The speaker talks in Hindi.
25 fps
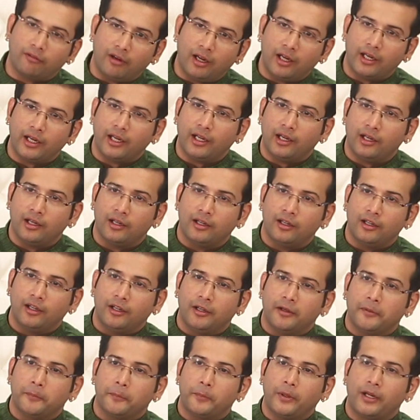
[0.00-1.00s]
करवा गया
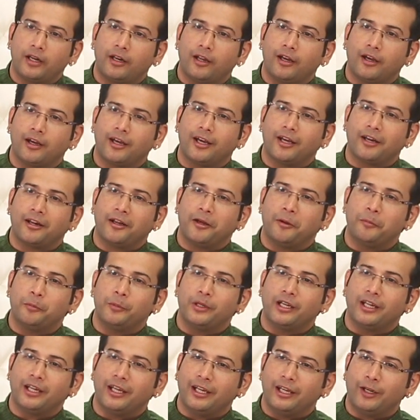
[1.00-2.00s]
पर अगर
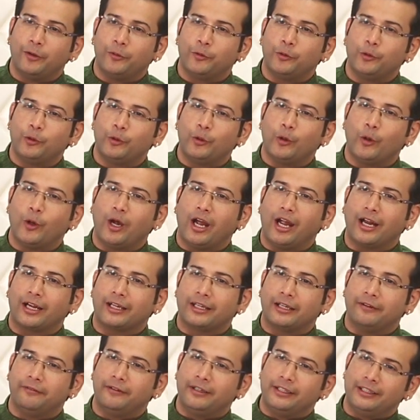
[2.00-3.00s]
हमने उनको
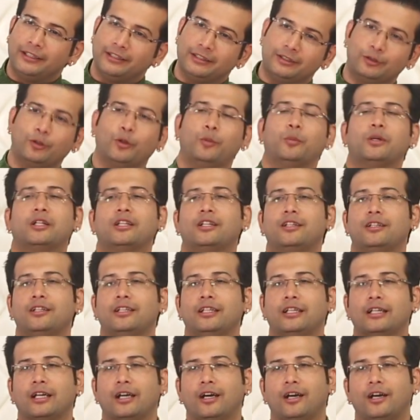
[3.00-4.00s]
एक्टिविटीज को बदल
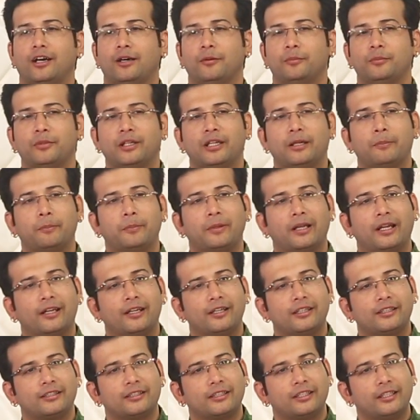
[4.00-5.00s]
दिया हमने
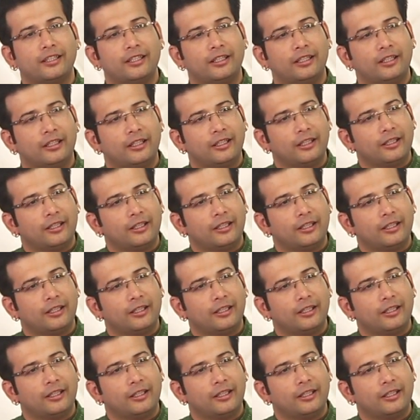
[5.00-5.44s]
प्लैनेट्स के